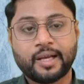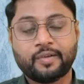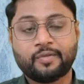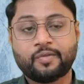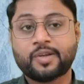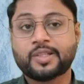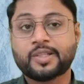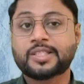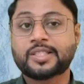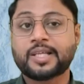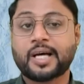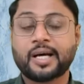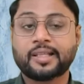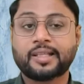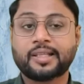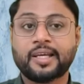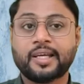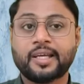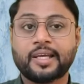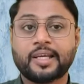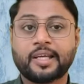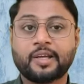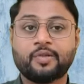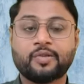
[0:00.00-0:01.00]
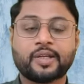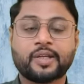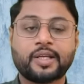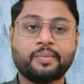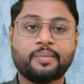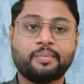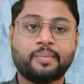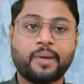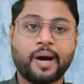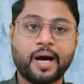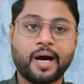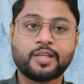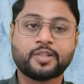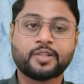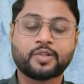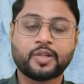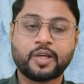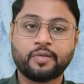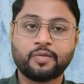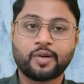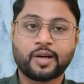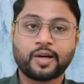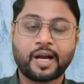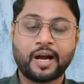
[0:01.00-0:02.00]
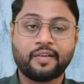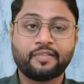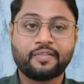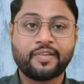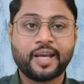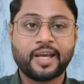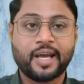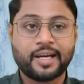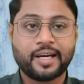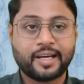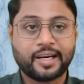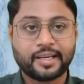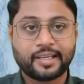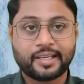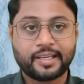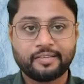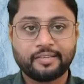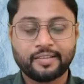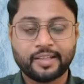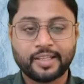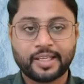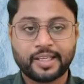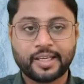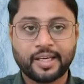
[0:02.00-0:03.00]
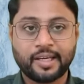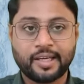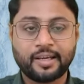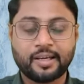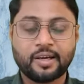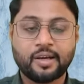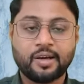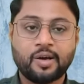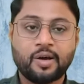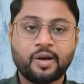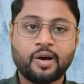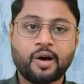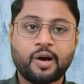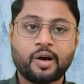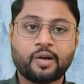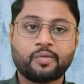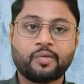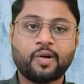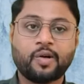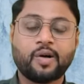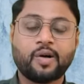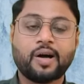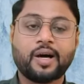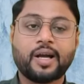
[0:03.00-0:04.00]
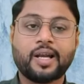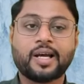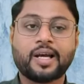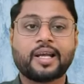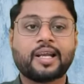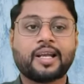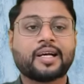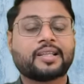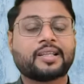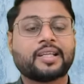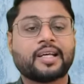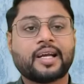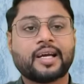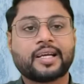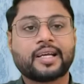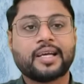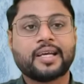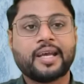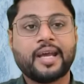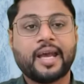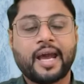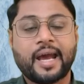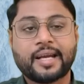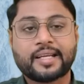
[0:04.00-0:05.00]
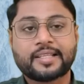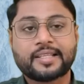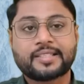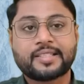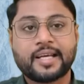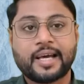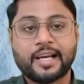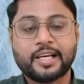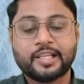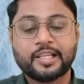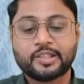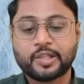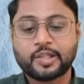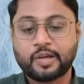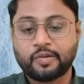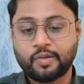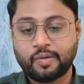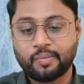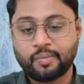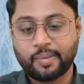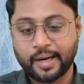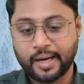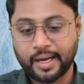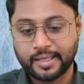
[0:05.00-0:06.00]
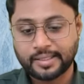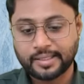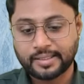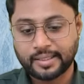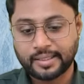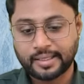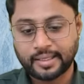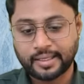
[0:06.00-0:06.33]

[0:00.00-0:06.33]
वो चाहते हैं कि उनके बाल जो है वो काफ़ी अट्रैक्टिव दिखे और वो अलग अलग तरह की हेयर स्टाइल जो है वो बना सके